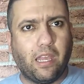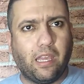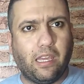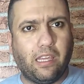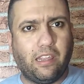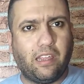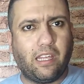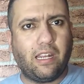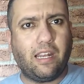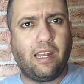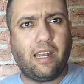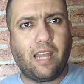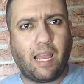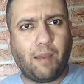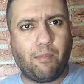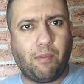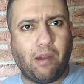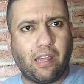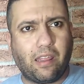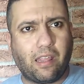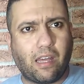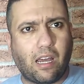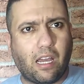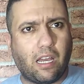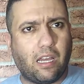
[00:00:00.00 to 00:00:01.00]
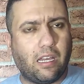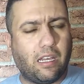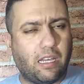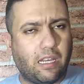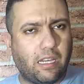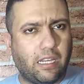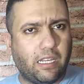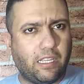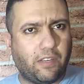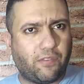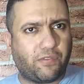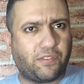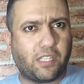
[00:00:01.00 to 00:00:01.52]
اذا اللاعب هذا
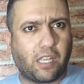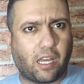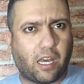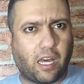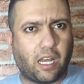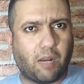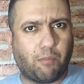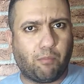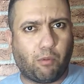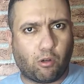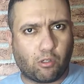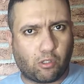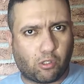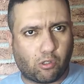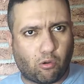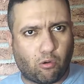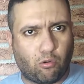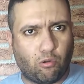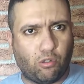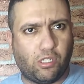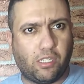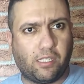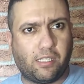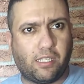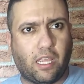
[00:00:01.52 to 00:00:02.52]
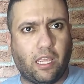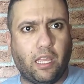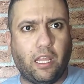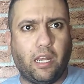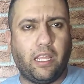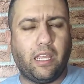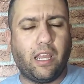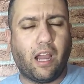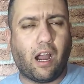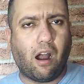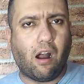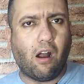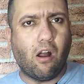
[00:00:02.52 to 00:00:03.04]
يفتخر باصوله
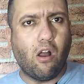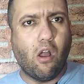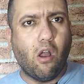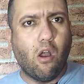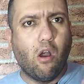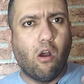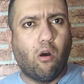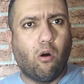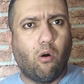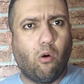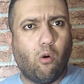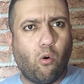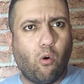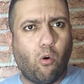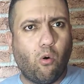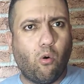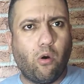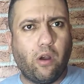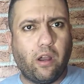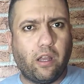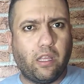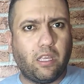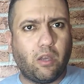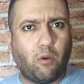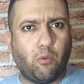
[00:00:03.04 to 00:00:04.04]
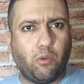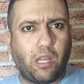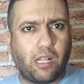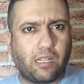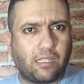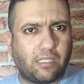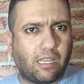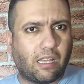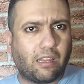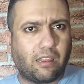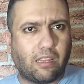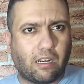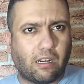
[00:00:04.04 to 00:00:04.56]
الجزائريه
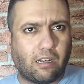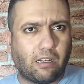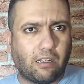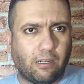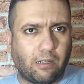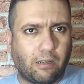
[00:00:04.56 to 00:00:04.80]
وينتظر